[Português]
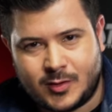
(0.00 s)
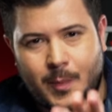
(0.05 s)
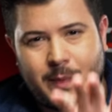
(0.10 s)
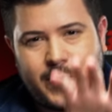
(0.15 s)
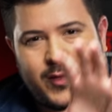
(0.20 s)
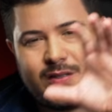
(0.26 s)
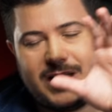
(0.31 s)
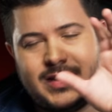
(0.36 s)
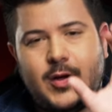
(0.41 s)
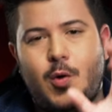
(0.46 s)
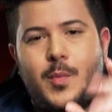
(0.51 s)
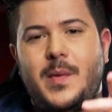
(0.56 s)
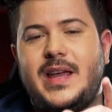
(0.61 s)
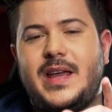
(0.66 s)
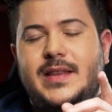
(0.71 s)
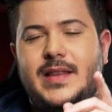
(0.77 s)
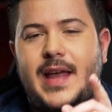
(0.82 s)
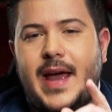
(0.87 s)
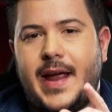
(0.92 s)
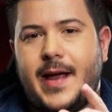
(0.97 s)
só para você ter uma
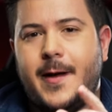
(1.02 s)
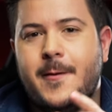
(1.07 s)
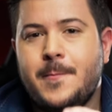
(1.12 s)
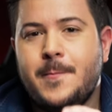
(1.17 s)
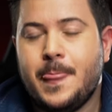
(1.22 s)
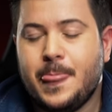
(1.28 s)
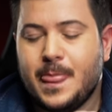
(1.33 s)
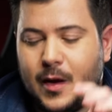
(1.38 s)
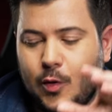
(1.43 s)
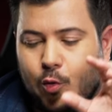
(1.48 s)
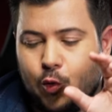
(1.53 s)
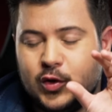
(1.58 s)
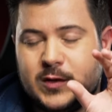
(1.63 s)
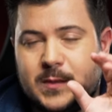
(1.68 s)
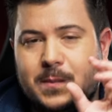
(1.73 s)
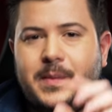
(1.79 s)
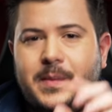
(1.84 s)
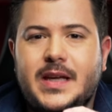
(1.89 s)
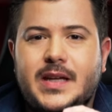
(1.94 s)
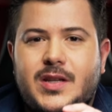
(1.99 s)
ideia,
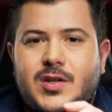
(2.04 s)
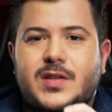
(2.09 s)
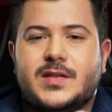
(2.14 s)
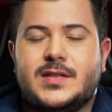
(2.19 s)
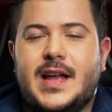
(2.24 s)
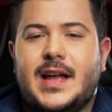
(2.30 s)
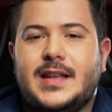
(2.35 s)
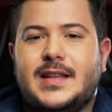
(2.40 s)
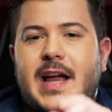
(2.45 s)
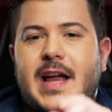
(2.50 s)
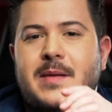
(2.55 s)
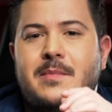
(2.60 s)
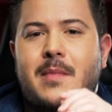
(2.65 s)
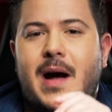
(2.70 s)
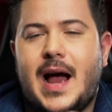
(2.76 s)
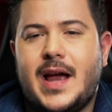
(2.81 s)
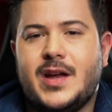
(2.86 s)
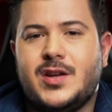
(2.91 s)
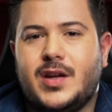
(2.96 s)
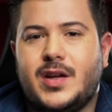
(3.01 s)
os bits né, da
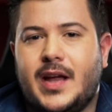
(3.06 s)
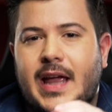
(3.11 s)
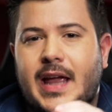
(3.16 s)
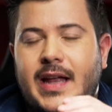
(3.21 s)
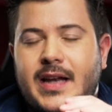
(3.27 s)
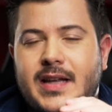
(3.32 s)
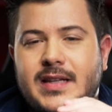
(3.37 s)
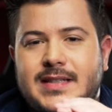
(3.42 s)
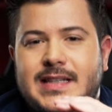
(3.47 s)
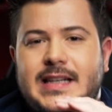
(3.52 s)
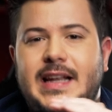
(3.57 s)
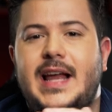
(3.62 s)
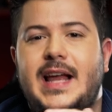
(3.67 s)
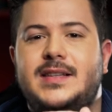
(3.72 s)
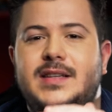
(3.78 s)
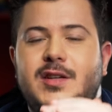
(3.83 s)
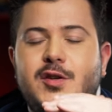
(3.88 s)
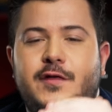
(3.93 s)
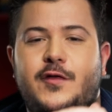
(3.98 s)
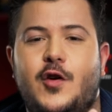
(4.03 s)
imagem eles
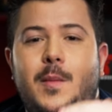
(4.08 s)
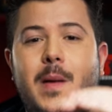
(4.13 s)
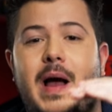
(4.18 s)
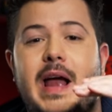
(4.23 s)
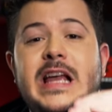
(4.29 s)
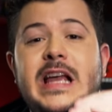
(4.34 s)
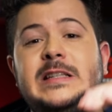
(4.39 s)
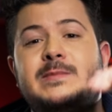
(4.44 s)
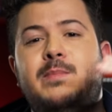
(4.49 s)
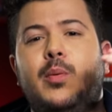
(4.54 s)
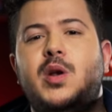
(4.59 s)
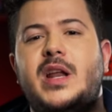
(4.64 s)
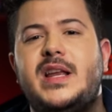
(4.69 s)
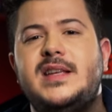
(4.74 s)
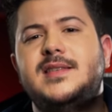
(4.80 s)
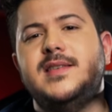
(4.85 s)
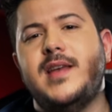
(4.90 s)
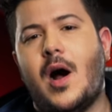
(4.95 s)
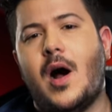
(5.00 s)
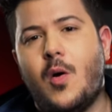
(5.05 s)
crescem de forma
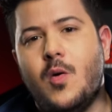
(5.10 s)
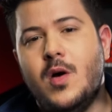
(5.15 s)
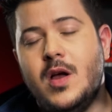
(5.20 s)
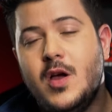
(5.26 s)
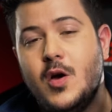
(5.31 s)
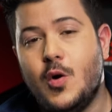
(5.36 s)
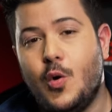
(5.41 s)
exponencial.